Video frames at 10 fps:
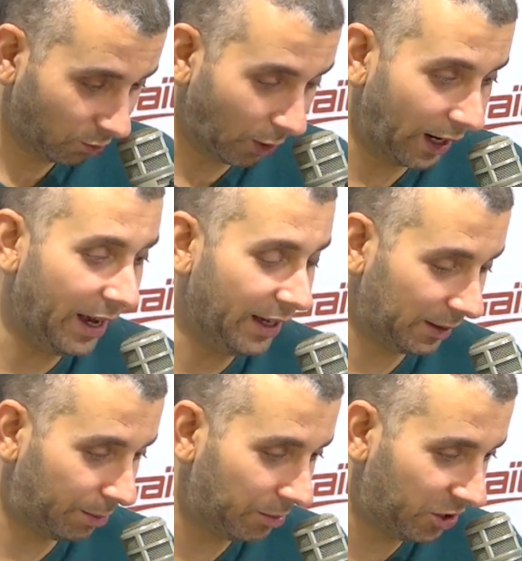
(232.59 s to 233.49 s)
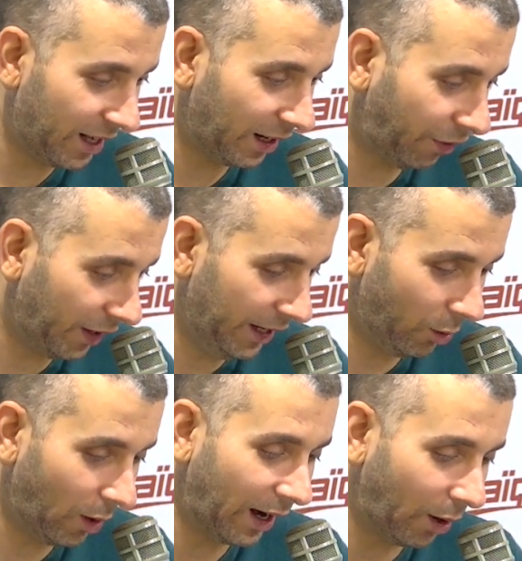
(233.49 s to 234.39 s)
ولا حزب مشارك في
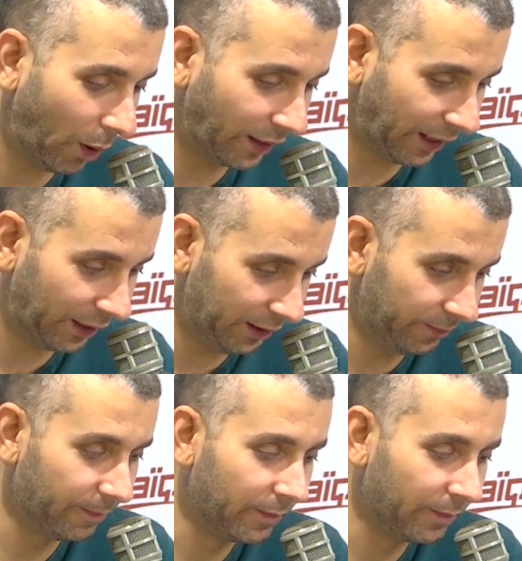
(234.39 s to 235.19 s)
الحوار الوطني